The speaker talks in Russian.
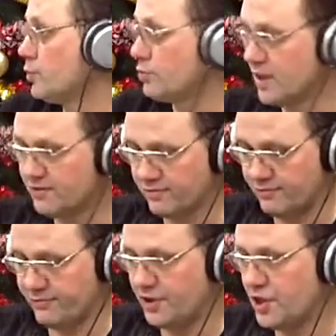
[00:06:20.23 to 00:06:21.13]
То есть у нас
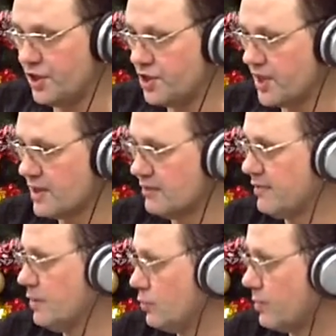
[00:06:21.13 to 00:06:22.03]
в течение часа
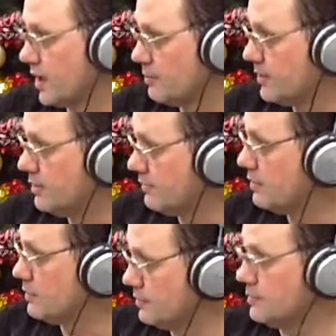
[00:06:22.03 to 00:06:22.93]
два дома, как бы
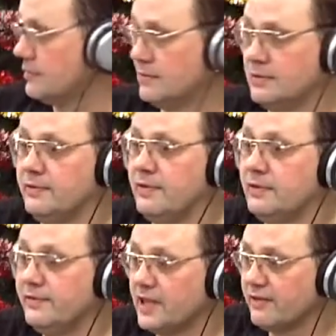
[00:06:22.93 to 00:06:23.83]
дво, э,
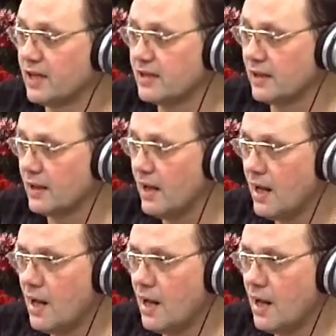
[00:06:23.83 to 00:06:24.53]
две квартиры.